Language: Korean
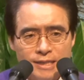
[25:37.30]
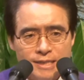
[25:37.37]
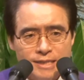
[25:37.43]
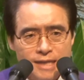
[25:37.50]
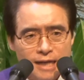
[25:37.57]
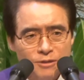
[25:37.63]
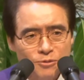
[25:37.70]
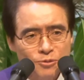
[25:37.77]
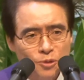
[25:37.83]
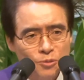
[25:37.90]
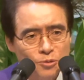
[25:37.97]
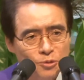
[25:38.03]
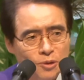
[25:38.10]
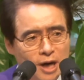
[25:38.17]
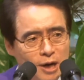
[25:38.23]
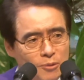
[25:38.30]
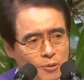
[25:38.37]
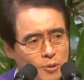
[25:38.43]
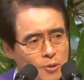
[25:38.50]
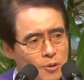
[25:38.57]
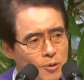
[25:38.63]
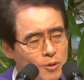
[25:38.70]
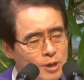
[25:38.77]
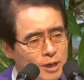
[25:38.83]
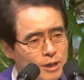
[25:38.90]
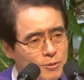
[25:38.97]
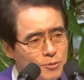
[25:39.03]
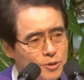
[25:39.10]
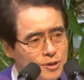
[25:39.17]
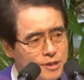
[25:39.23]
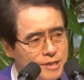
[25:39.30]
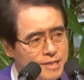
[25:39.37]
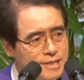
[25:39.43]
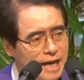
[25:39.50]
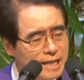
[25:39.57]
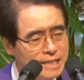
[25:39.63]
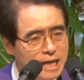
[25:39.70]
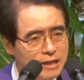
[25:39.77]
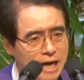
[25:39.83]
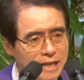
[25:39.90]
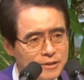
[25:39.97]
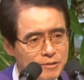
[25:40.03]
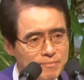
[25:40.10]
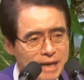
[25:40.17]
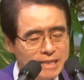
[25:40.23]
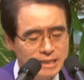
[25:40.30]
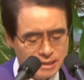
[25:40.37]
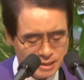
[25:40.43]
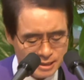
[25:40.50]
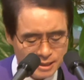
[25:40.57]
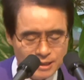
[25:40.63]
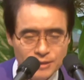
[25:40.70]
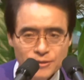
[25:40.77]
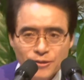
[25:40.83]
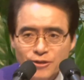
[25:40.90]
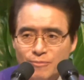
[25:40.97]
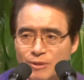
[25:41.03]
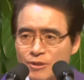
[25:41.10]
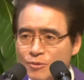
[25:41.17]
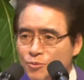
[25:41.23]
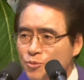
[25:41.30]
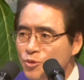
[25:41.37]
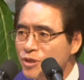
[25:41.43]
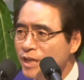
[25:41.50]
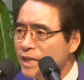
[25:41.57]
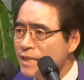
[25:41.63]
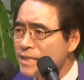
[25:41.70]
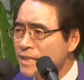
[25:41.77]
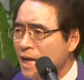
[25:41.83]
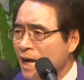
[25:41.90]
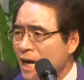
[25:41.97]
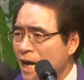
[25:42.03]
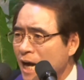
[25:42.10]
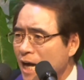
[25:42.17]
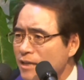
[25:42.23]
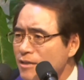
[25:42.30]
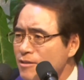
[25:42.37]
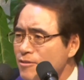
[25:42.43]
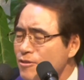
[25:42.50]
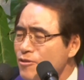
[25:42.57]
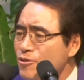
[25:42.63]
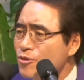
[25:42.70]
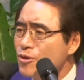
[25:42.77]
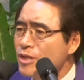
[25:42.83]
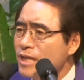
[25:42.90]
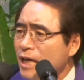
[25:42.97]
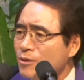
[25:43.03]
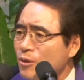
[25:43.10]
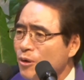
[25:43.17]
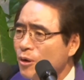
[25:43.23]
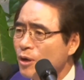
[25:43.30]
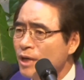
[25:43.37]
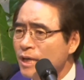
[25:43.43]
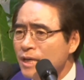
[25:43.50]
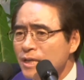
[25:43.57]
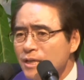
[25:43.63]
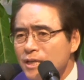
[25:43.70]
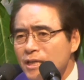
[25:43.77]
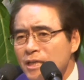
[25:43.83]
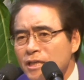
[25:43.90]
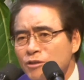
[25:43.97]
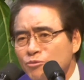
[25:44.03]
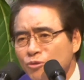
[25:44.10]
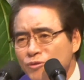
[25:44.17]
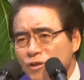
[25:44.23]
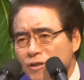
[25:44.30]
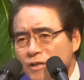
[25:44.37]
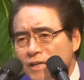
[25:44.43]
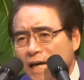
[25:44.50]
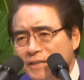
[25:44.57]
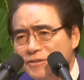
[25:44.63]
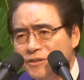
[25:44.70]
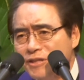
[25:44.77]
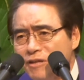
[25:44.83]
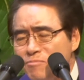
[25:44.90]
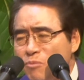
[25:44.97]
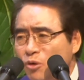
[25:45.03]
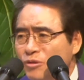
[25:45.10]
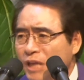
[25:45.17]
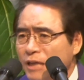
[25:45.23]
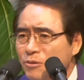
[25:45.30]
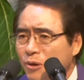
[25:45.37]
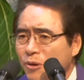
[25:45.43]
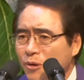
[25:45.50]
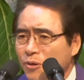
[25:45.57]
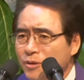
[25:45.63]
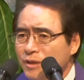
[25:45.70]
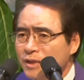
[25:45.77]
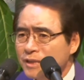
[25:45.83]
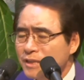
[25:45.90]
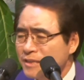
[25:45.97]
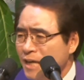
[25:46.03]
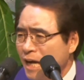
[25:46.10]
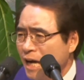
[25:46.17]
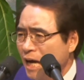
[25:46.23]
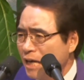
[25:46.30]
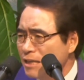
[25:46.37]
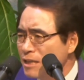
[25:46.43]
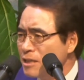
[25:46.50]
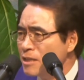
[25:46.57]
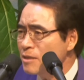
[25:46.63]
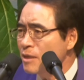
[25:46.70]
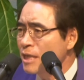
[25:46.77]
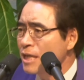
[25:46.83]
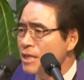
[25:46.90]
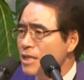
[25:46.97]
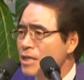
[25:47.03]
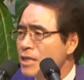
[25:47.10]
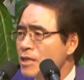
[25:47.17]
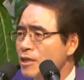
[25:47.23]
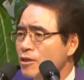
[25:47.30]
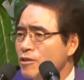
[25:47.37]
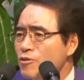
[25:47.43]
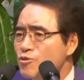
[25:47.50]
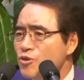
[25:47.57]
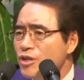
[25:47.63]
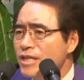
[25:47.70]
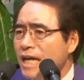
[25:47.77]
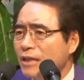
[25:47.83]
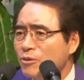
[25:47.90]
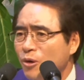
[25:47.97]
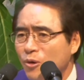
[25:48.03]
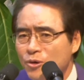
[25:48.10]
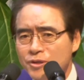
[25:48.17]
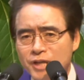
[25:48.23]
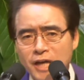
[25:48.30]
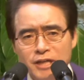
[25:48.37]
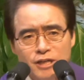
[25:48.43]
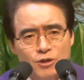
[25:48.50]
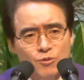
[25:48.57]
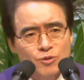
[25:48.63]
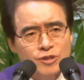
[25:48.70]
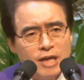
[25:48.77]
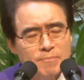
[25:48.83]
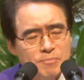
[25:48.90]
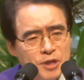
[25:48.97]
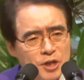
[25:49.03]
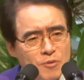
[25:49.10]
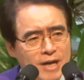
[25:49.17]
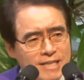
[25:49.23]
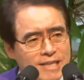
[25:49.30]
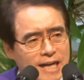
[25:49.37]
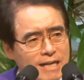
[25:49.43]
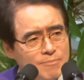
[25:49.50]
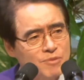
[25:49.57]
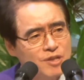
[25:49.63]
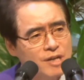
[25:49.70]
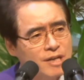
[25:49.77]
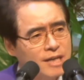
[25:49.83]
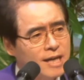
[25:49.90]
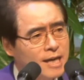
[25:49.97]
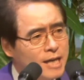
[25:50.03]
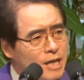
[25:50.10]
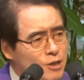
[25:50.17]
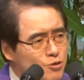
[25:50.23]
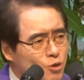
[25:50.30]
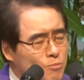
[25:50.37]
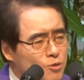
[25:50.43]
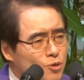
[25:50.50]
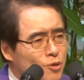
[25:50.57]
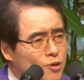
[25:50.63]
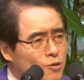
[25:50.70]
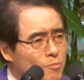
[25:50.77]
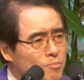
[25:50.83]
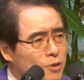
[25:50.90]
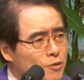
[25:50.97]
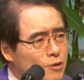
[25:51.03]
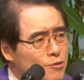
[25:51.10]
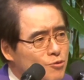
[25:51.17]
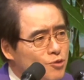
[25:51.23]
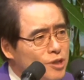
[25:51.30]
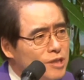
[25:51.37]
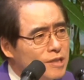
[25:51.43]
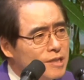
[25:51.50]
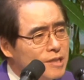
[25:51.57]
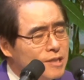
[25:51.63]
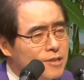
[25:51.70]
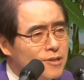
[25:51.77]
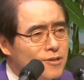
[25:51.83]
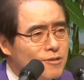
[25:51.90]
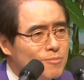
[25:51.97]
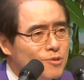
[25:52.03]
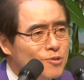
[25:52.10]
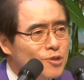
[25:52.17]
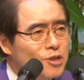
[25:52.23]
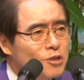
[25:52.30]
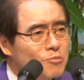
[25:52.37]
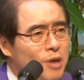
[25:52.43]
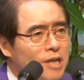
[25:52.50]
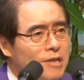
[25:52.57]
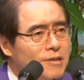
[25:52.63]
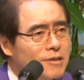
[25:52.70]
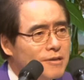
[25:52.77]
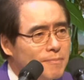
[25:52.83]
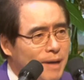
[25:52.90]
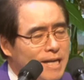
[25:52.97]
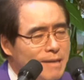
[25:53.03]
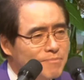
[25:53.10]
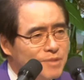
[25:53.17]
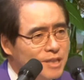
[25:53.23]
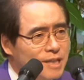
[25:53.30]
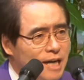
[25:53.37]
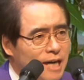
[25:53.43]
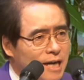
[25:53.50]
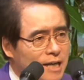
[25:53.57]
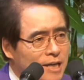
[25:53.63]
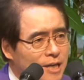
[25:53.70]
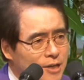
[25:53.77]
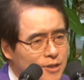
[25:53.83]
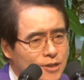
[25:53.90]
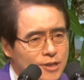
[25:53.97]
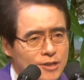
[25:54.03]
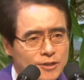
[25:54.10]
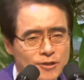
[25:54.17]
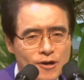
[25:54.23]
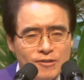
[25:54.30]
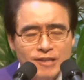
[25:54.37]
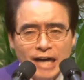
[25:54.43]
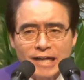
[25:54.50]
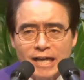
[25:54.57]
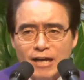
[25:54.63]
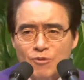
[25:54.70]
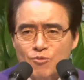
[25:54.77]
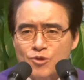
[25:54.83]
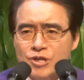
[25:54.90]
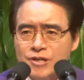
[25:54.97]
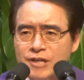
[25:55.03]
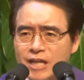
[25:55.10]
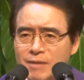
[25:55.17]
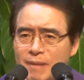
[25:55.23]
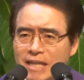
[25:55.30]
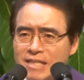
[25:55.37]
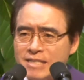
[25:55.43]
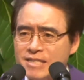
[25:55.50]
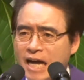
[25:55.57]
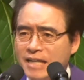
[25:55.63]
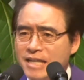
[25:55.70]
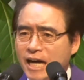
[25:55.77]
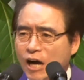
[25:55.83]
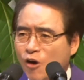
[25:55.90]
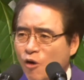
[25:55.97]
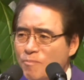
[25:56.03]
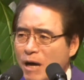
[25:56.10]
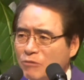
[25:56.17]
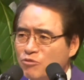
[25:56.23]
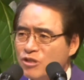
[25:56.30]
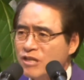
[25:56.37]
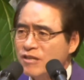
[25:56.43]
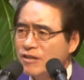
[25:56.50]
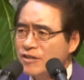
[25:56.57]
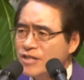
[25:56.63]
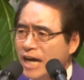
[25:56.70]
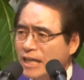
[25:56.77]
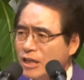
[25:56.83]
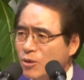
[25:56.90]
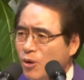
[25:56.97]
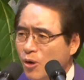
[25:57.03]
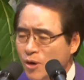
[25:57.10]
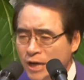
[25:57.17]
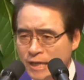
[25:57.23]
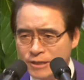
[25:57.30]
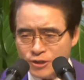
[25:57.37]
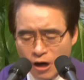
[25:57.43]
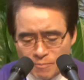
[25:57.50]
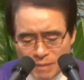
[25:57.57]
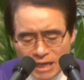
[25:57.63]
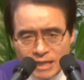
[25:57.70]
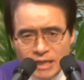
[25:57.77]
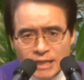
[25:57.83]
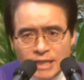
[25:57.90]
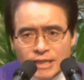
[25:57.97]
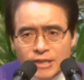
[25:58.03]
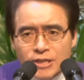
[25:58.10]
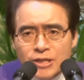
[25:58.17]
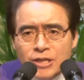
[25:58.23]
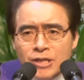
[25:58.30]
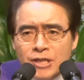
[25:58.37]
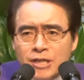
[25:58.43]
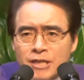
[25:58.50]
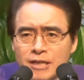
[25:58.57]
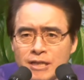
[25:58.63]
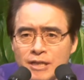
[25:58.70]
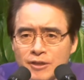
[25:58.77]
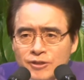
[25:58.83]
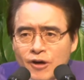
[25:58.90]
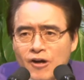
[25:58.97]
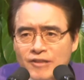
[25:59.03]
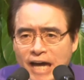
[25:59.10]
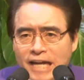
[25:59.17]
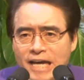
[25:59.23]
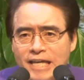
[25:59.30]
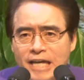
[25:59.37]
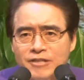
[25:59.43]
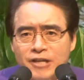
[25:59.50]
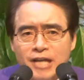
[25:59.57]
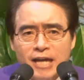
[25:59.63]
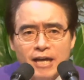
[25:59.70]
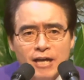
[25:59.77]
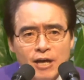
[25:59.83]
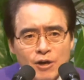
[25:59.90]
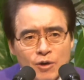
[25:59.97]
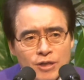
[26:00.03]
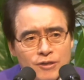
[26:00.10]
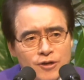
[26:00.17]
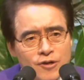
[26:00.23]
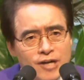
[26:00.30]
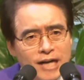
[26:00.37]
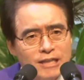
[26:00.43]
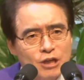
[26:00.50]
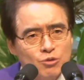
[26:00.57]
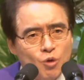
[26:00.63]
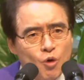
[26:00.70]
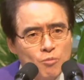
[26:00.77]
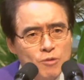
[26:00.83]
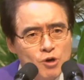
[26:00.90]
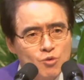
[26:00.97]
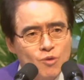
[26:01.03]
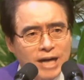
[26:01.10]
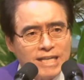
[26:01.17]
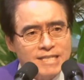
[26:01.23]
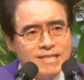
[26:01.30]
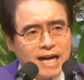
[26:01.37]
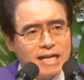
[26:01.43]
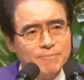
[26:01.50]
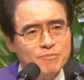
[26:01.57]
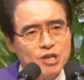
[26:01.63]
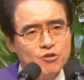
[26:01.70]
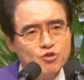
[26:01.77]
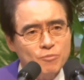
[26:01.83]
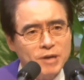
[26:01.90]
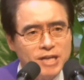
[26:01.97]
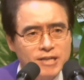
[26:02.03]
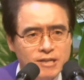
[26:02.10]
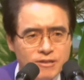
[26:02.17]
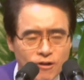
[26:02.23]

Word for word: 찬송도 하고 우리는 찬양하지만 여러분 우리의 작은 긍휼이라도 이 수녀들 같지는 못해도 작은 이 긍휼이라도 내 이웃에 필요한 사람들에게 좀 손을 뻗을 수 있는 여러분들이 되기를 바랍니다. 이 성탄에 우리끼리만 찬양하고 박수 칠 것이 아니고 정말 이 성탄의 계절에 여러 가지 도움을 구하는 사람들이 주변에는